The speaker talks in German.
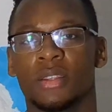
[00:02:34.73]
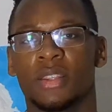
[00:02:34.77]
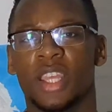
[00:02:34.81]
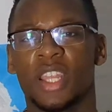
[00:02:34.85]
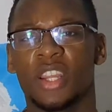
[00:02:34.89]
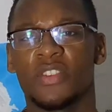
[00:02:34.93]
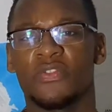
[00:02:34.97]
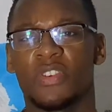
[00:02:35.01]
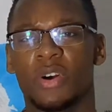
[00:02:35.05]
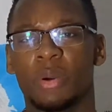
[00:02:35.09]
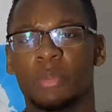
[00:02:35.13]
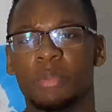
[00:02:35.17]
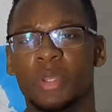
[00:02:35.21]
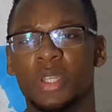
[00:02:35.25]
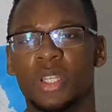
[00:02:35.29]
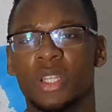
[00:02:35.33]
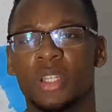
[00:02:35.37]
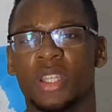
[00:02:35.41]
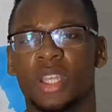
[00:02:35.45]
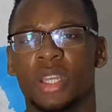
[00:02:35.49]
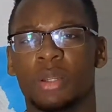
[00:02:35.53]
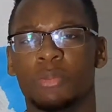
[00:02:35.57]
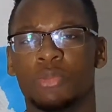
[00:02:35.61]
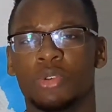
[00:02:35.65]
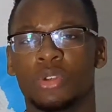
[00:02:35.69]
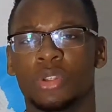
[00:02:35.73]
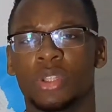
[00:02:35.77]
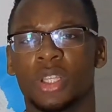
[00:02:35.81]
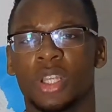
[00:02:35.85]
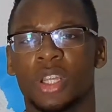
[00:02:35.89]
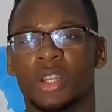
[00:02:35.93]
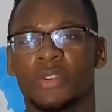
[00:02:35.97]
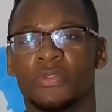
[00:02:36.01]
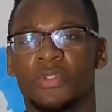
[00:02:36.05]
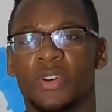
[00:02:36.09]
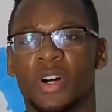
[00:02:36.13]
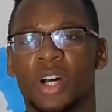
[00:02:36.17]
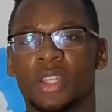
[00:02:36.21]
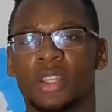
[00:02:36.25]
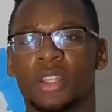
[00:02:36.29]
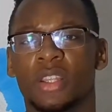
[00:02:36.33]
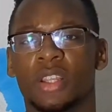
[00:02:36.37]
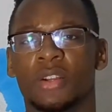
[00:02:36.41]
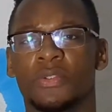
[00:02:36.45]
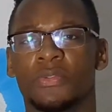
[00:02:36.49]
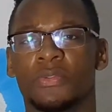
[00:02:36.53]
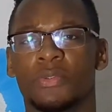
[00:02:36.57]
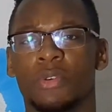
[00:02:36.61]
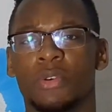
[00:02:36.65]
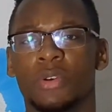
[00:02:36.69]
Deine Familie, deine Mutter, dein Vater,
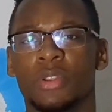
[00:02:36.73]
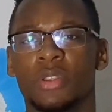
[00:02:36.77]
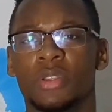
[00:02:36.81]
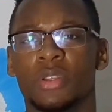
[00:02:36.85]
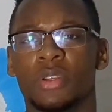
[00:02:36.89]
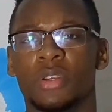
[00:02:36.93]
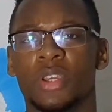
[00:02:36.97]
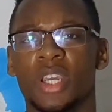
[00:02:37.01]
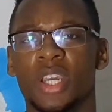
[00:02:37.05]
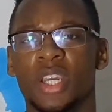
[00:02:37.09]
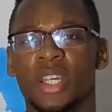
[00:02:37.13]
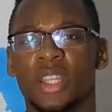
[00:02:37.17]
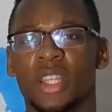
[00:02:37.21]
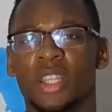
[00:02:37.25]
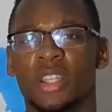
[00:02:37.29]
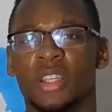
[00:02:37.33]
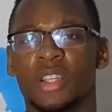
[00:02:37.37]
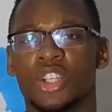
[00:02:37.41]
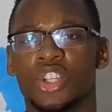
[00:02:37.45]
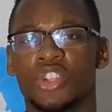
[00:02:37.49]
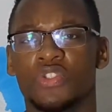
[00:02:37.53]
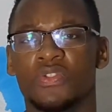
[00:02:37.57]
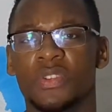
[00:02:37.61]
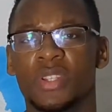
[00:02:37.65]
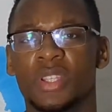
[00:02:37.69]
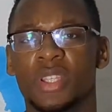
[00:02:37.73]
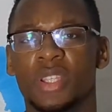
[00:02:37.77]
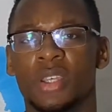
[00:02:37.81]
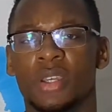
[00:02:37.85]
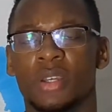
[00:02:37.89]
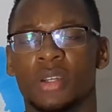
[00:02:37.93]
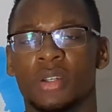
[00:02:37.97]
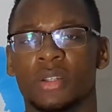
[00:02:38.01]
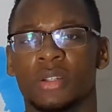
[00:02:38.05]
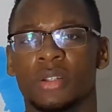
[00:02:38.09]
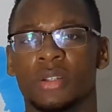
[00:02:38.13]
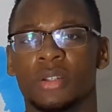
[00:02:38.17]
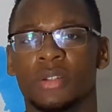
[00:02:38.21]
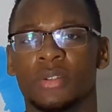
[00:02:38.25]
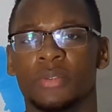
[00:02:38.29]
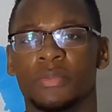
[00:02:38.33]
deine Freunde, deine Geschwister.